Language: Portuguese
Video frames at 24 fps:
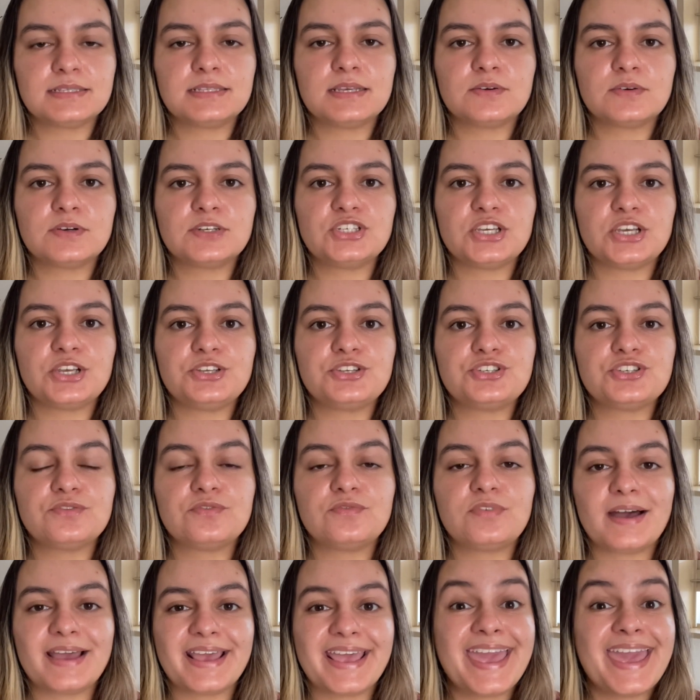Então a gente
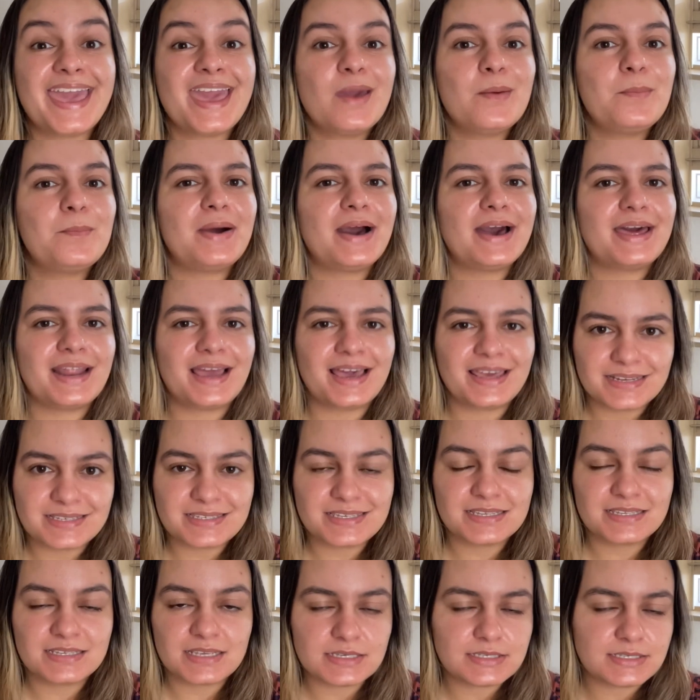vai reparar
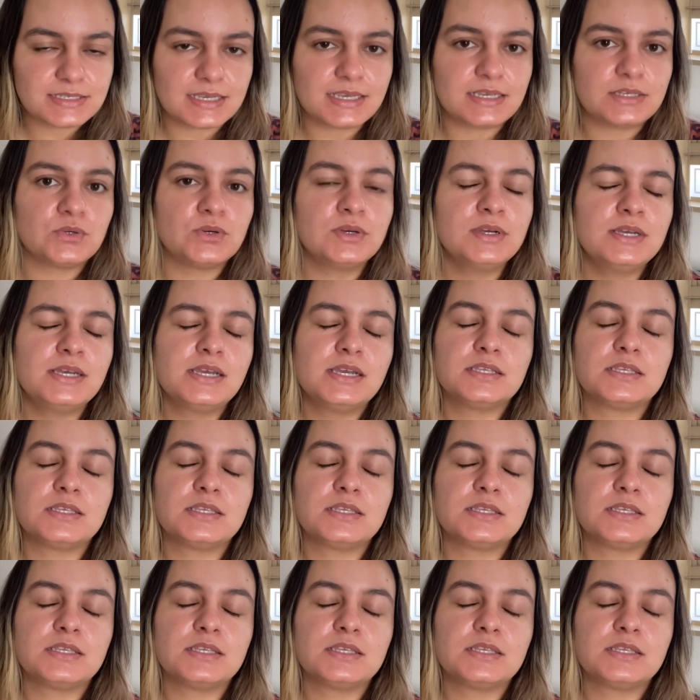esse tecido.